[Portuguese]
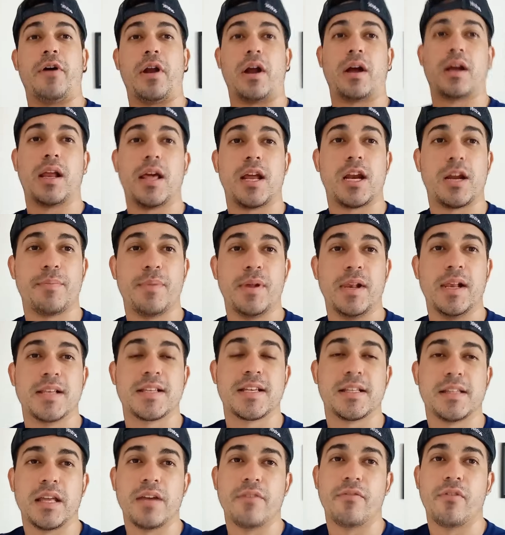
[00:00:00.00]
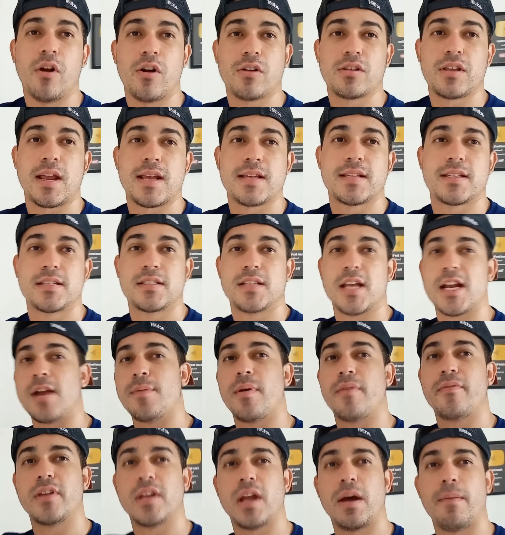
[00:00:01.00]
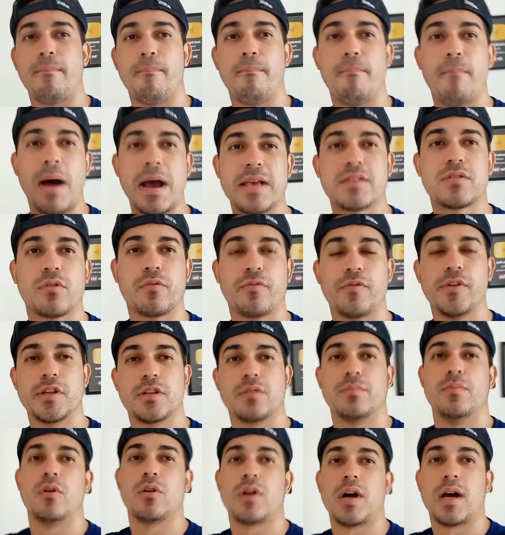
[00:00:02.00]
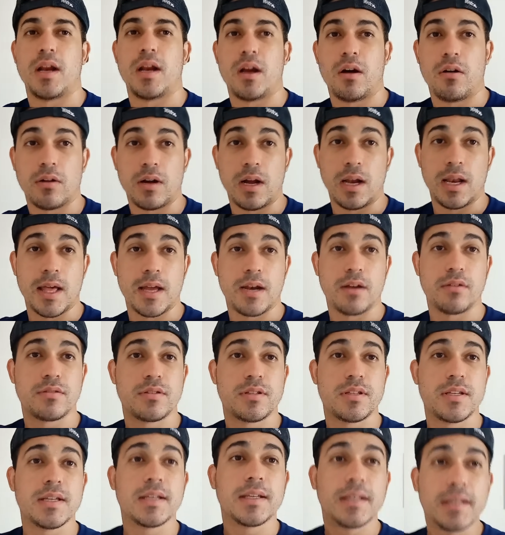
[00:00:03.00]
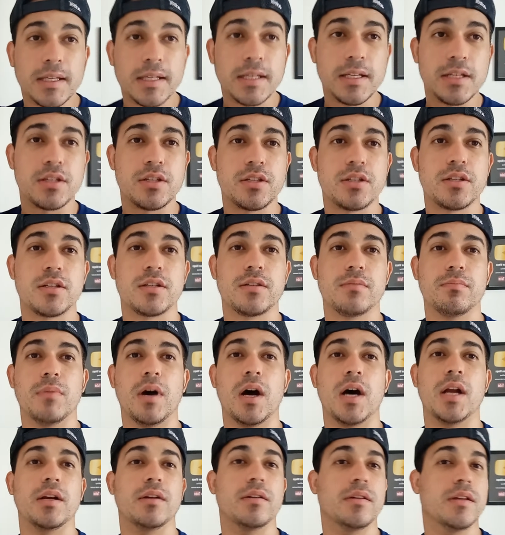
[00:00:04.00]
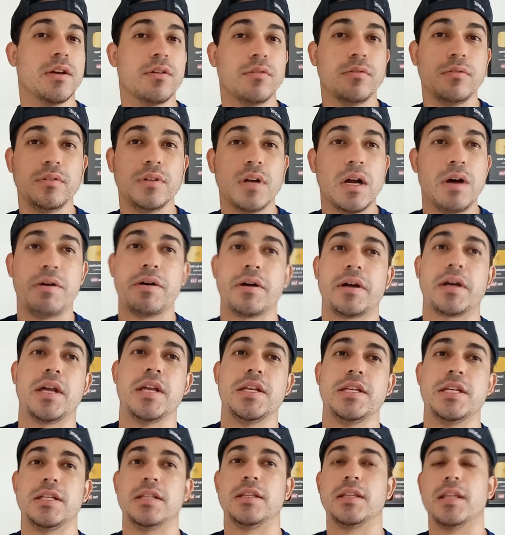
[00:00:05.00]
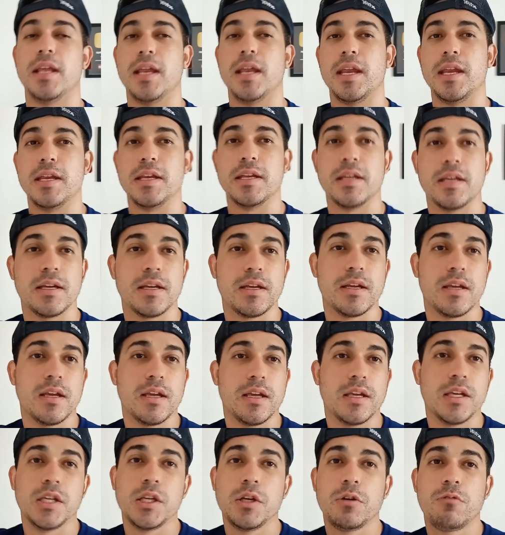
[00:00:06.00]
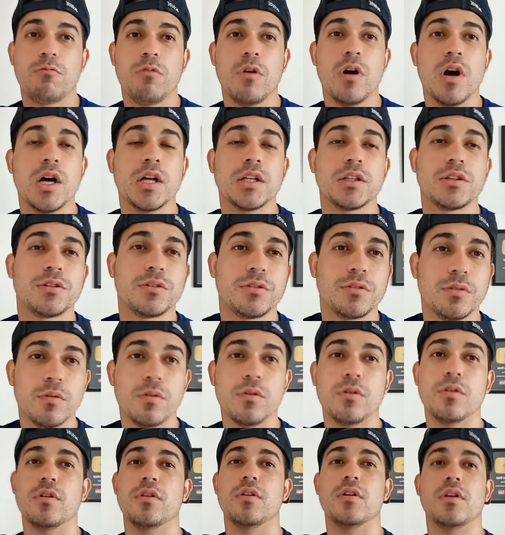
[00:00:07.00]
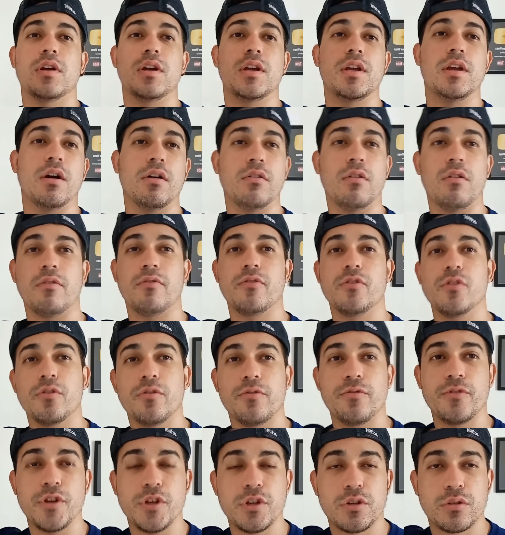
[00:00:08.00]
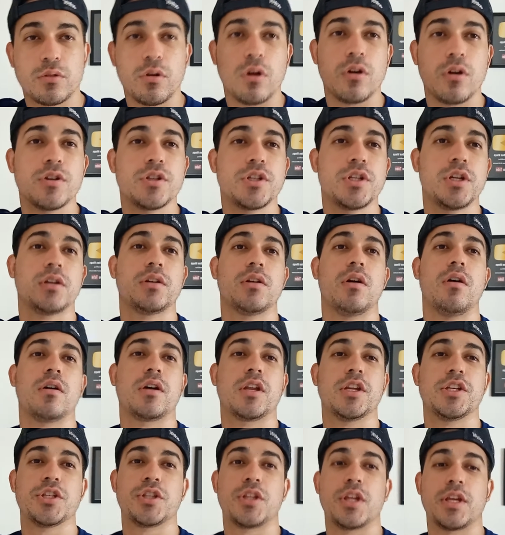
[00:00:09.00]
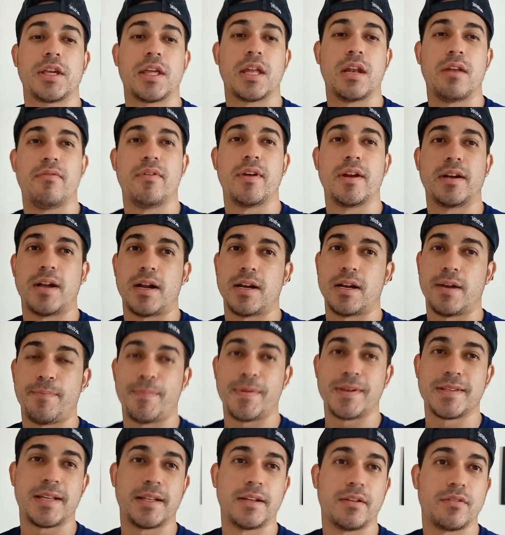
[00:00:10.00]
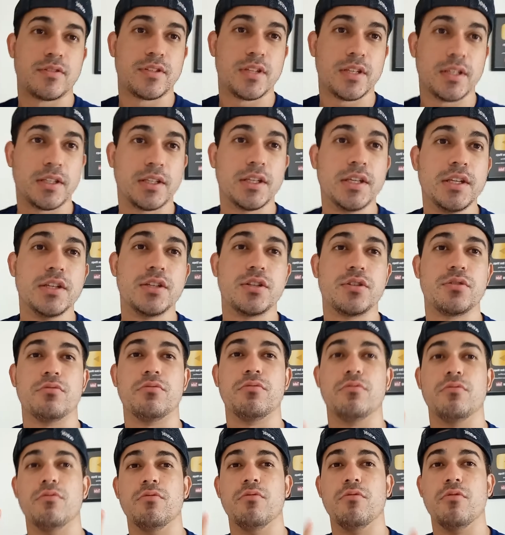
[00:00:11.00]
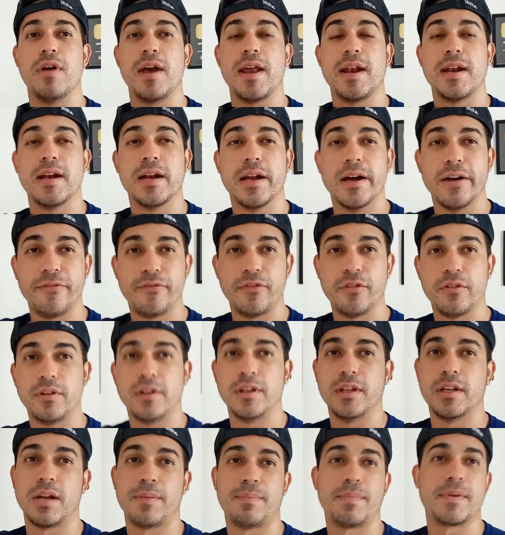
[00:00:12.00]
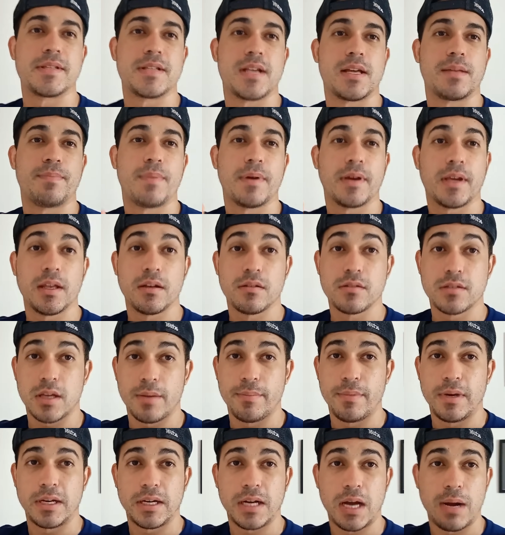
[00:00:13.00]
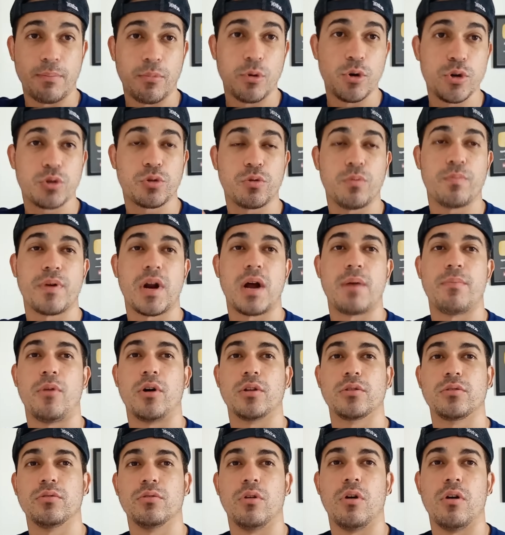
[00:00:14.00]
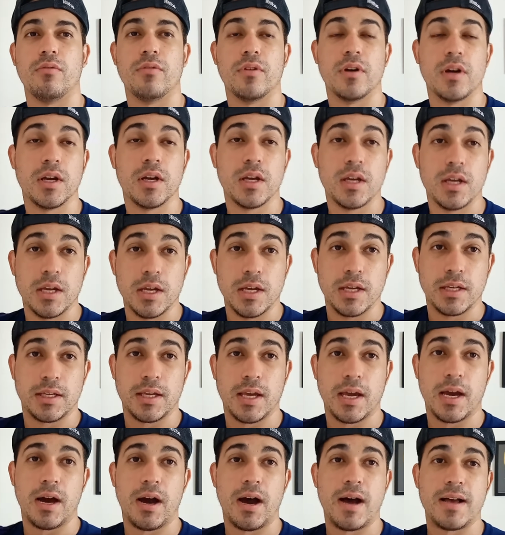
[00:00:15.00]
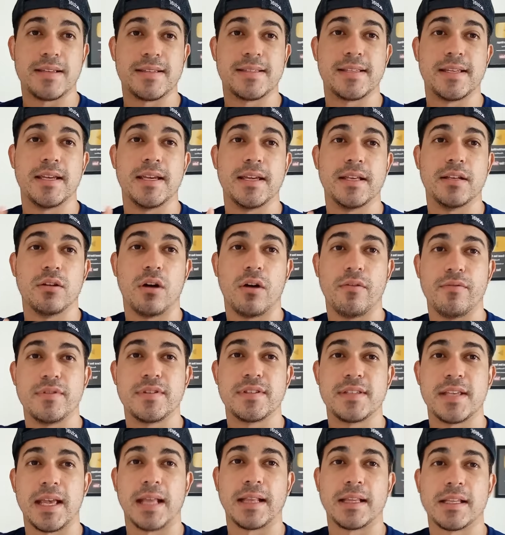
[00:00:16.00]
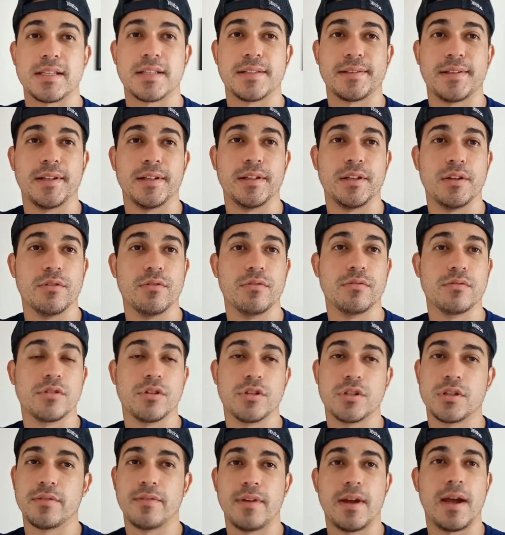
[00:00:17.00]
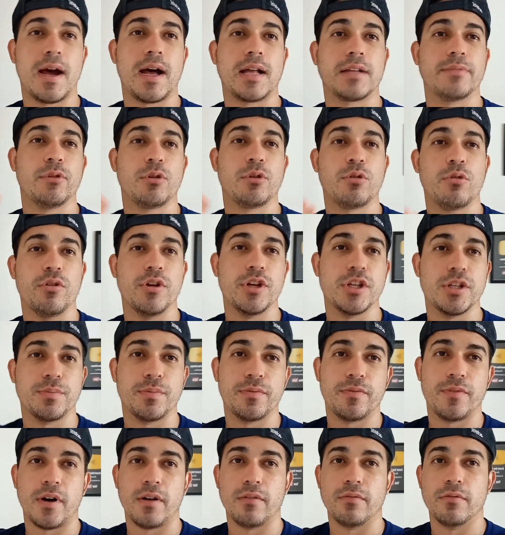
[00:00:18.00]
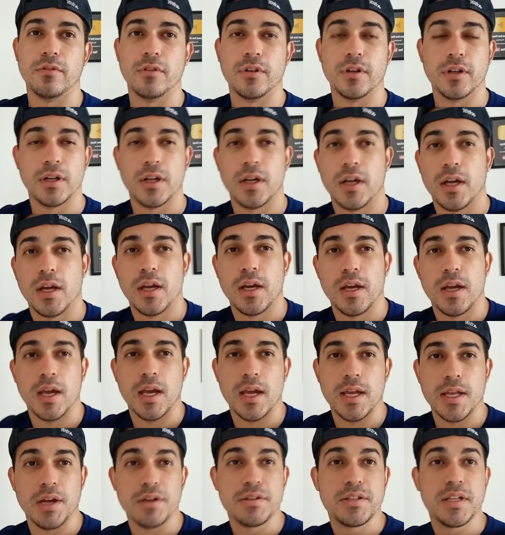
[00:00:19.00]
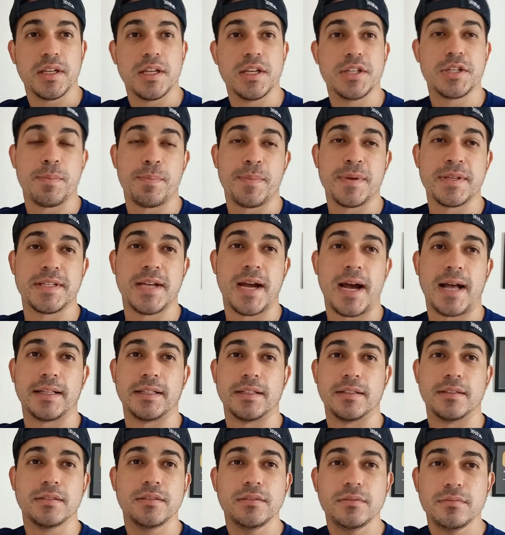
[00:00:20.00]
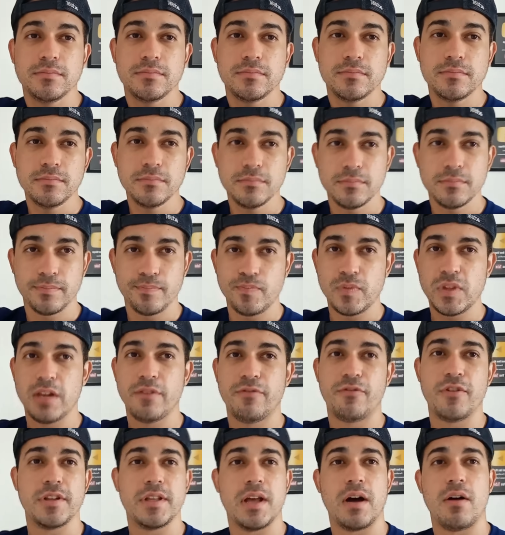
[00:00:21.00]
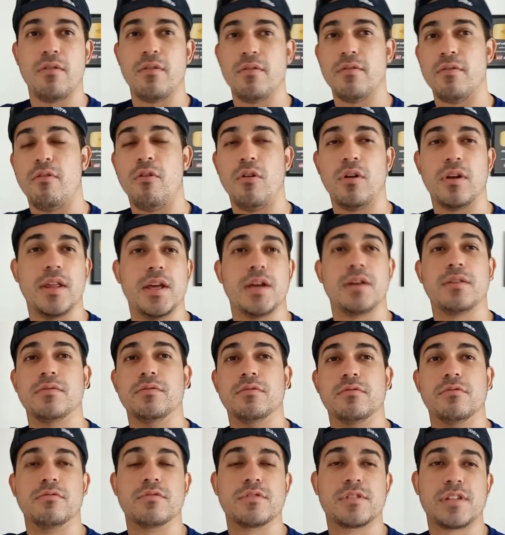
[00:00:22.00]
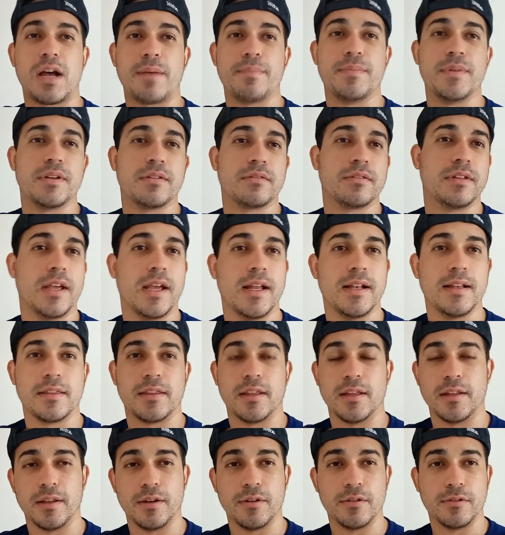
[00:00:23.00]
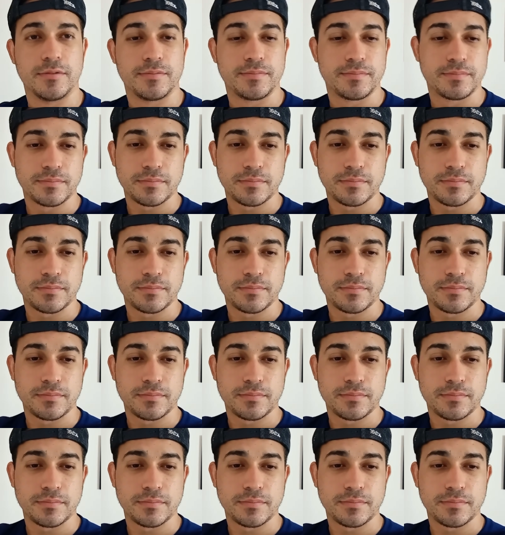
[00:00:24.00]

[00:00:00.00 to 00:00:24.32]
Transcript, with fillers: Fala galera, beleza? Tem Flávio na seja bem-vindo a mais um vídeo no meu canal. Galera, é o seguinte, mano, eu não acreditei. Enquanto eu não vi o vídeo todinho, eu não acreditei que era verdade. Rapaziada, é o seguinte, o, o Renan Fiorina, rapaziada, pra quem não sabe, ele acabou de comprar uma moto nova, que é a Z900, entendeu? Se eu tiver errado, me corrija, por favor. E é o seguinte, rapaziada, ele foi dar um rolê com os amigos dele, entendeu?